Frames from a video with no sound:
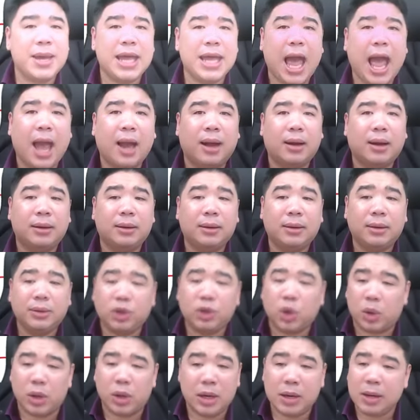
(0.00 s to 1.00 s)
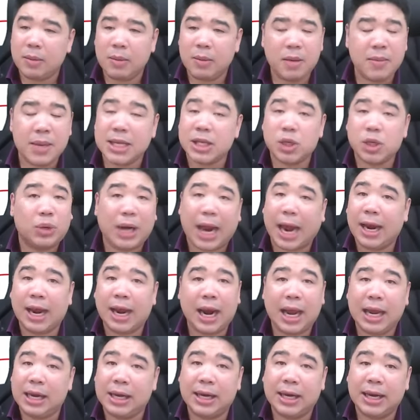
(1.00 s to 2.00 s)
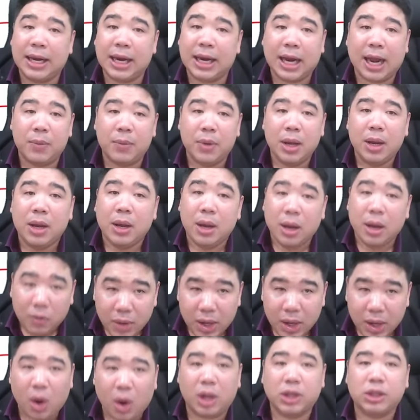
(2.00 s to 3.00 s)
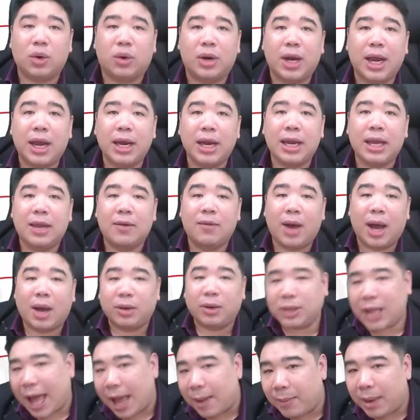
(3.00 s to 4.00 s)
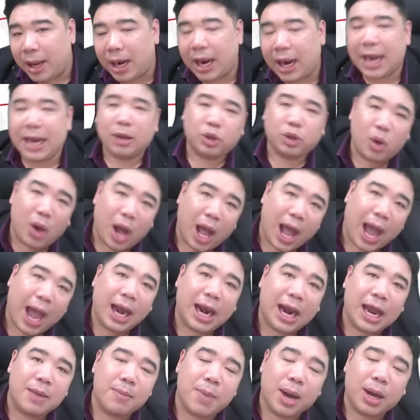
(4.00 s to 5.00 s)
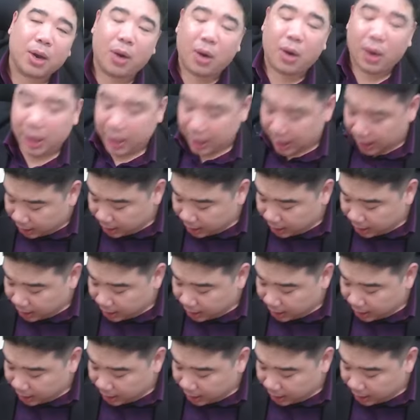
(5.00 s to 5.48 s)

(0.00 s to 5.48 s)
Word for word: ยากโจทย์เดี๋ยวนี้ไม่มีสูตรลัดอะไรเลยนะครับ วิเคราะห์โจทย์ให้ดีว่าเขาถามอะไรเราต้องหาอะไรมาก่อนนะ